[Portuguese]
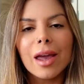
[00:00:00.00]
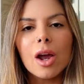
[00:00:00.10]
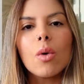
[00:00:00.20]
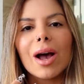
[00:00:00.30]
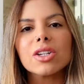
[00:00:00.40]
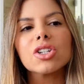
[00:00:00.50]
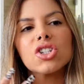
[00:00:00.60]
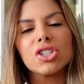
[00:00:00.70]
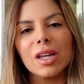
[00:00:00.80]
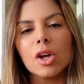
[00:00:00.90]
eu acho que a
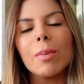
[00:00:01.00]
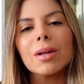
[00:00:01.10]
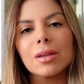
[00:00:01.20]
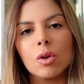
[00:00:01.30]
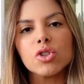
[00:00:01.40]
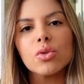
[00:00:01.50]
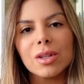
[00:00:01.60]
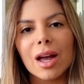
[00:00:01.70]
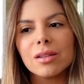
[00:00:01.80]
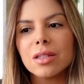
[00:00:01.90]
gente tem que manter os
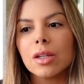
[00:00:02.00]
cuidados.